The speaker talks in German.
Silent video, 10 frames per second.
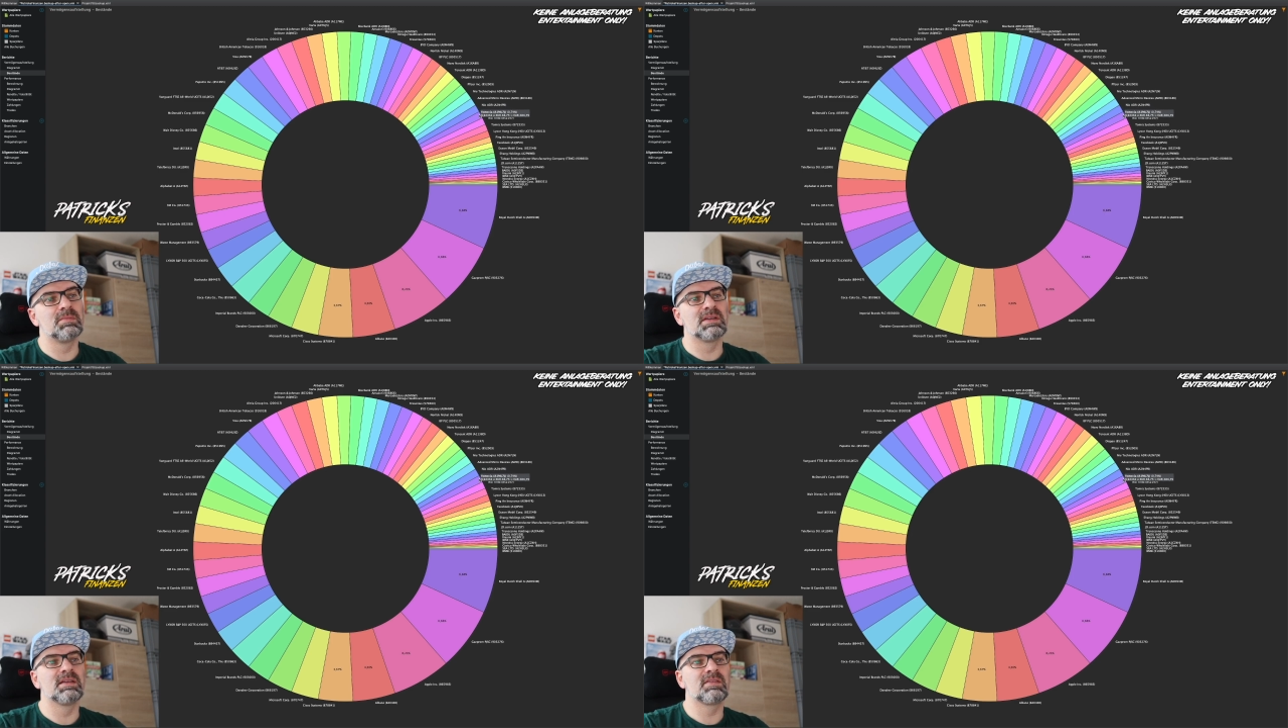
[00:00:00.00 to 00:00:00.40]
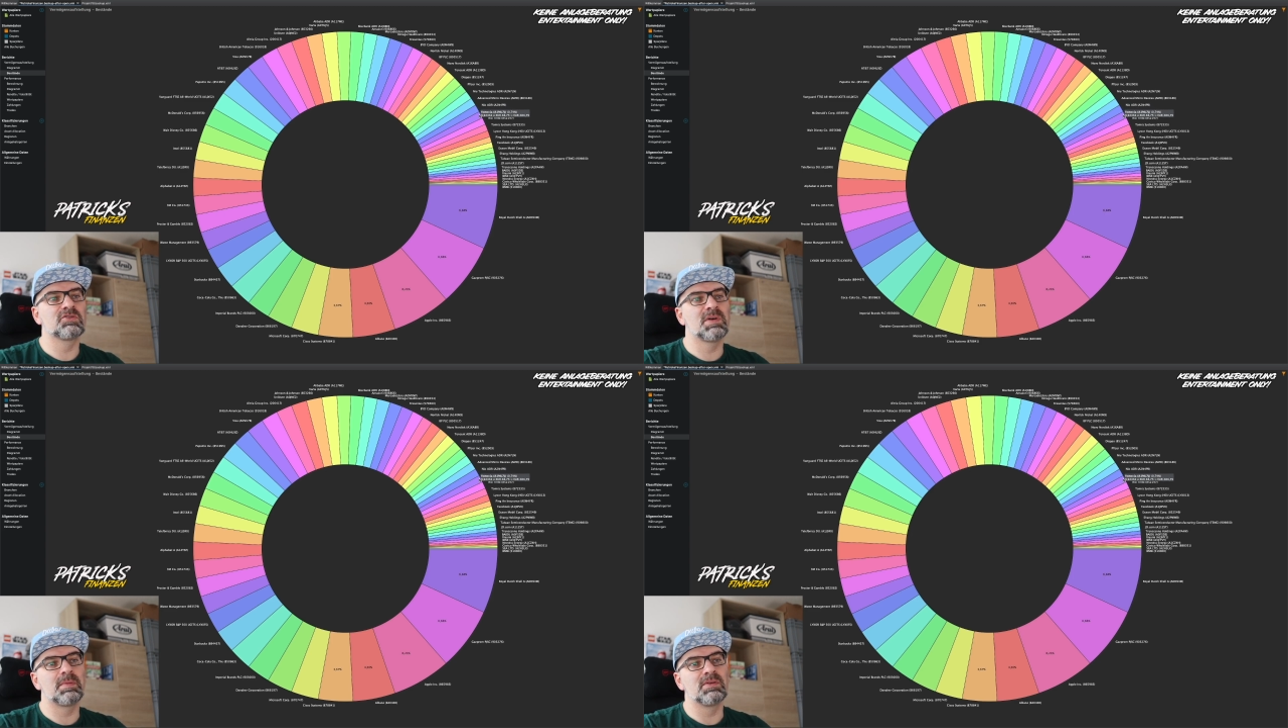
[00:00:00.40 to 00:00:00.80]
Mit der
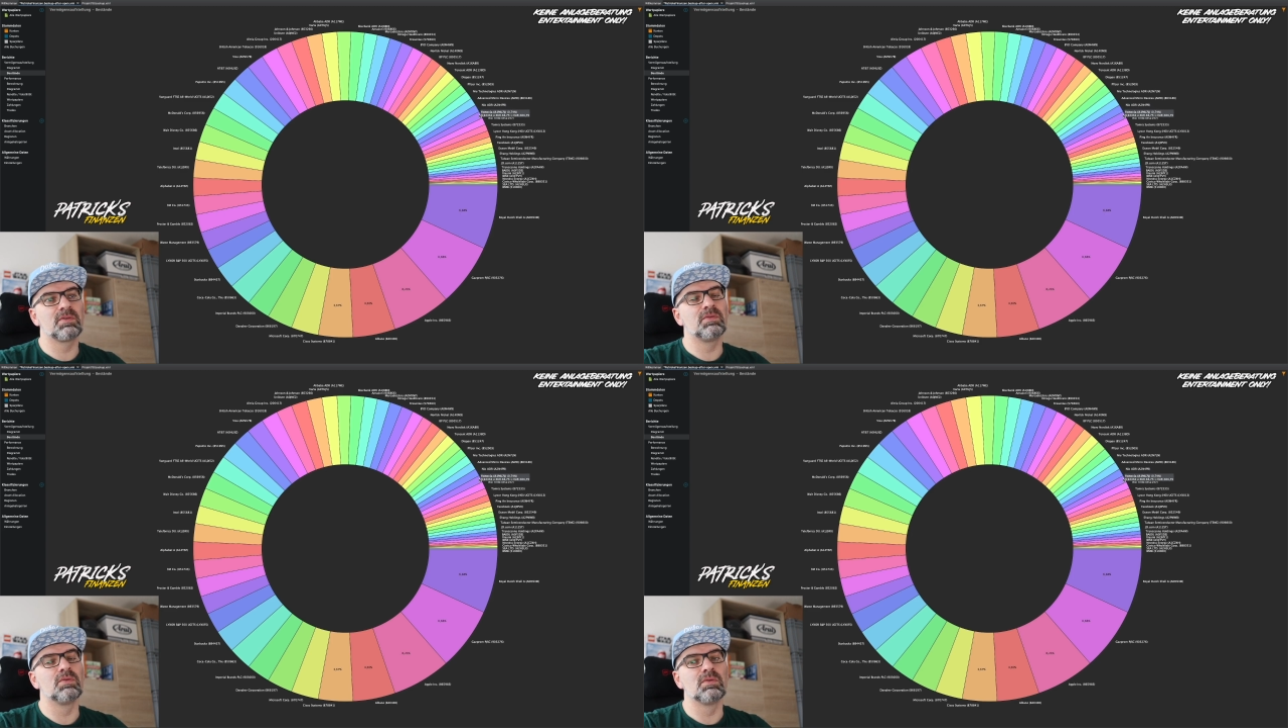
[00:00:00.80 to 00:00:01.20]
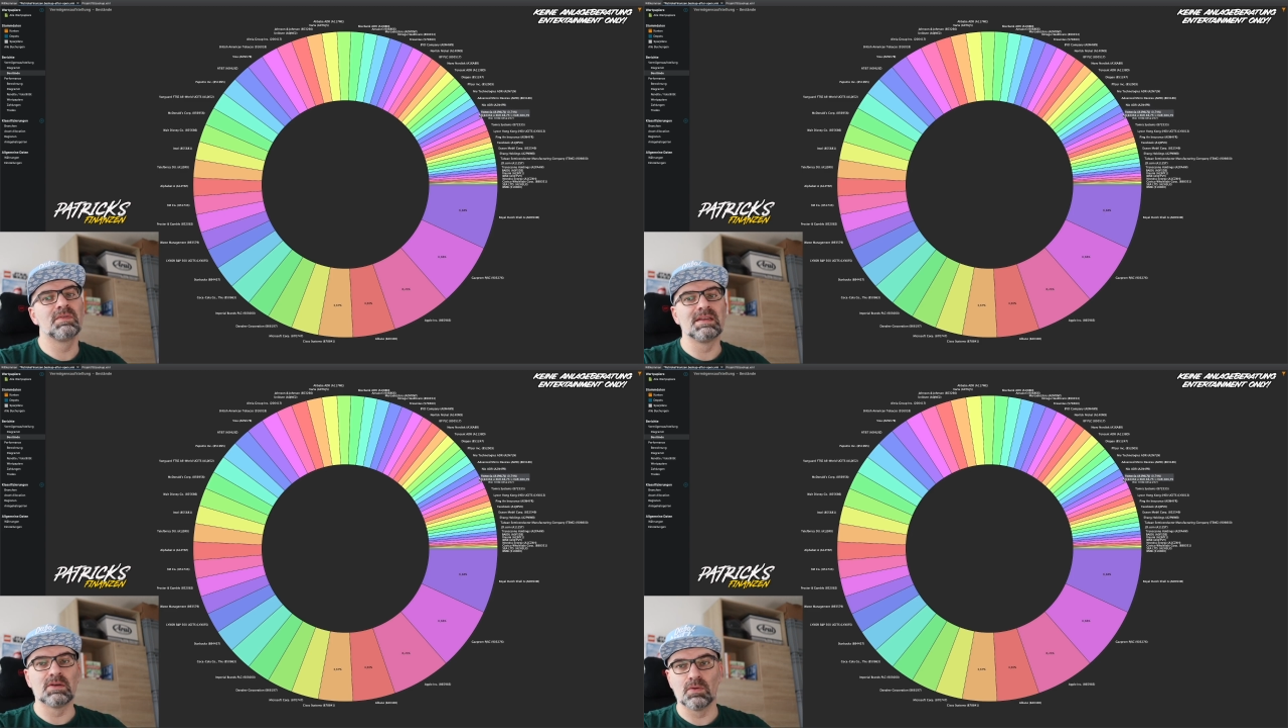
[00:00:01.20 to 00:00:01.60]
nächsten Sparplanausführung,
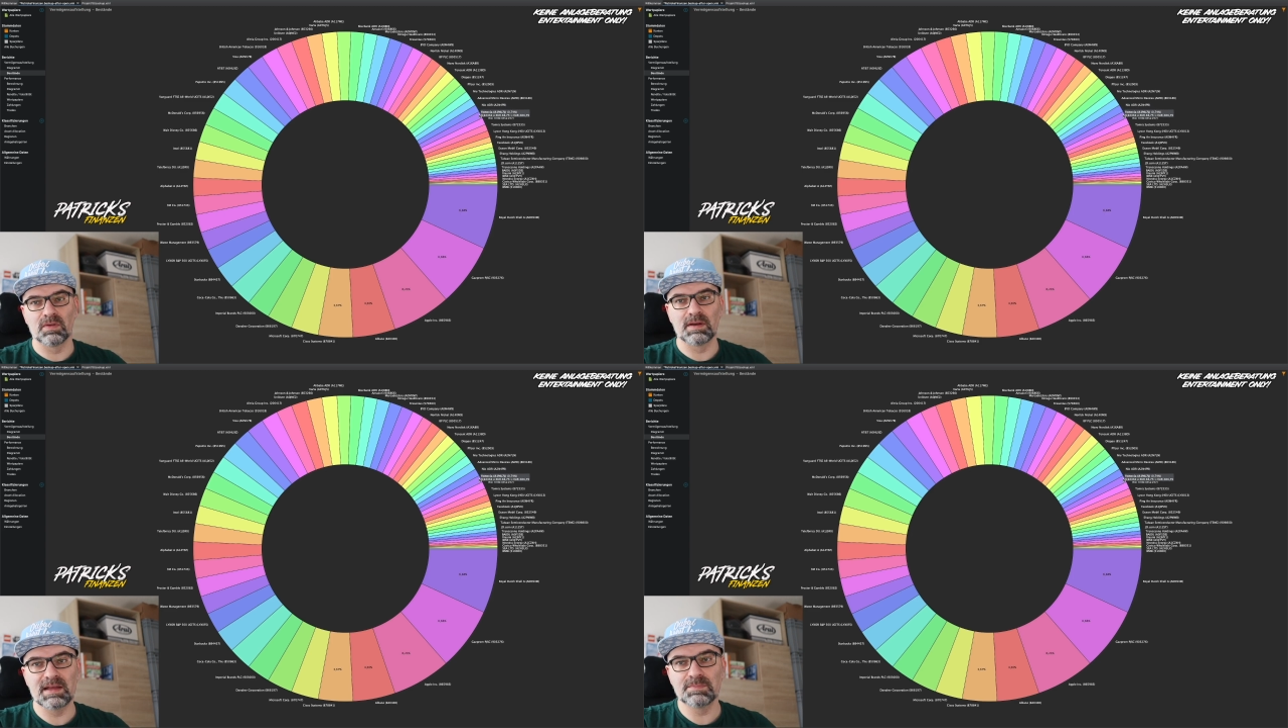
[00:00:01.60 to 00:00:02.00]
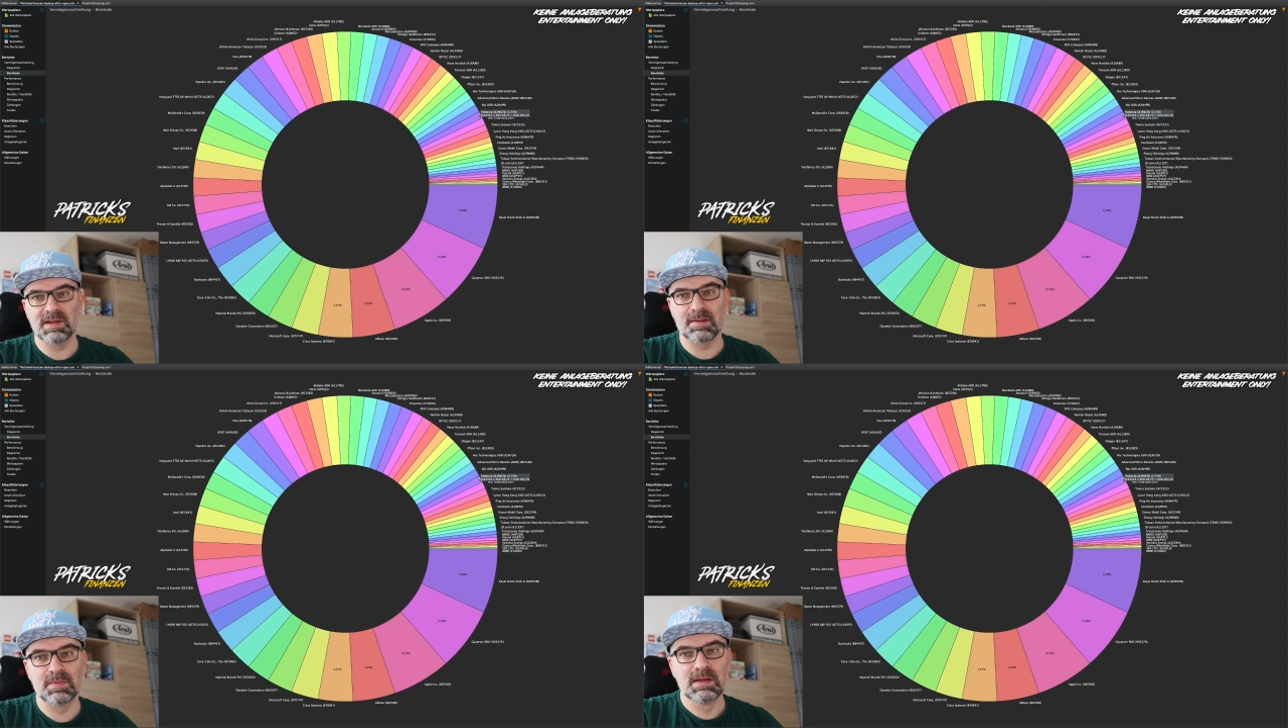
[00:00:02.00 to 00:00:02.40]
wenn die Kurse gleich
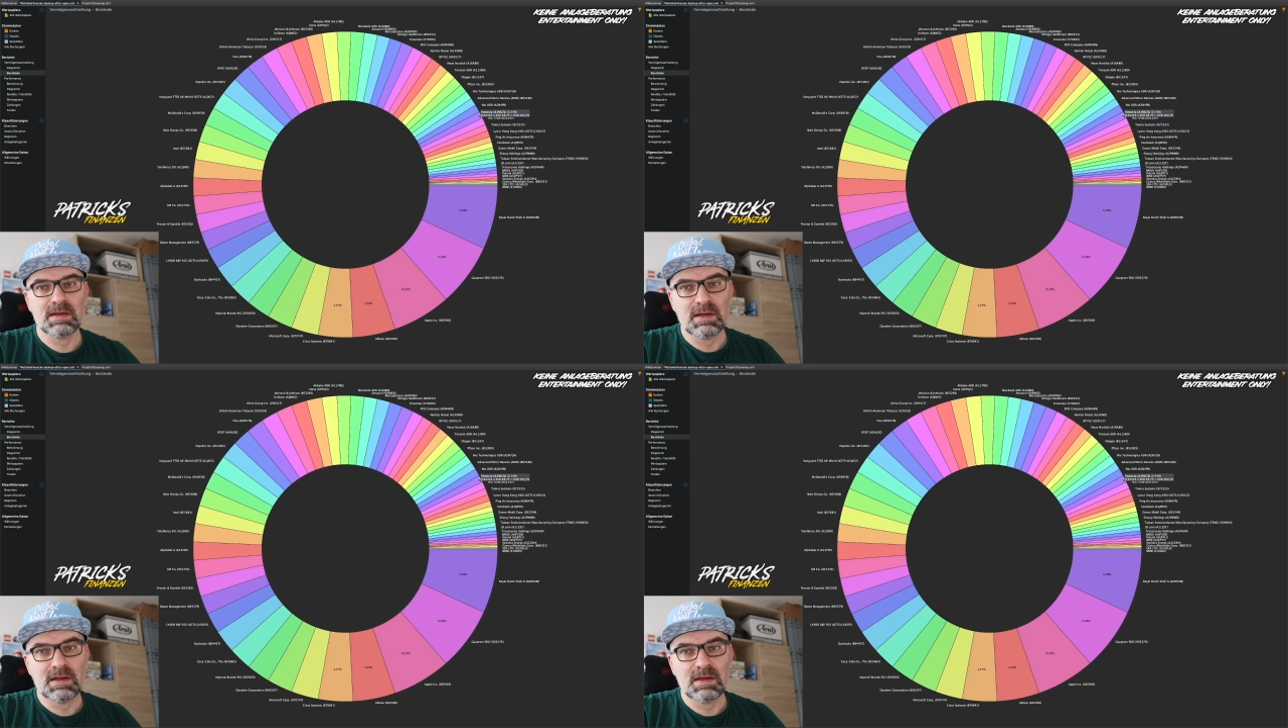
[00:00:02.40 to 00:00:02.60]
bleiben,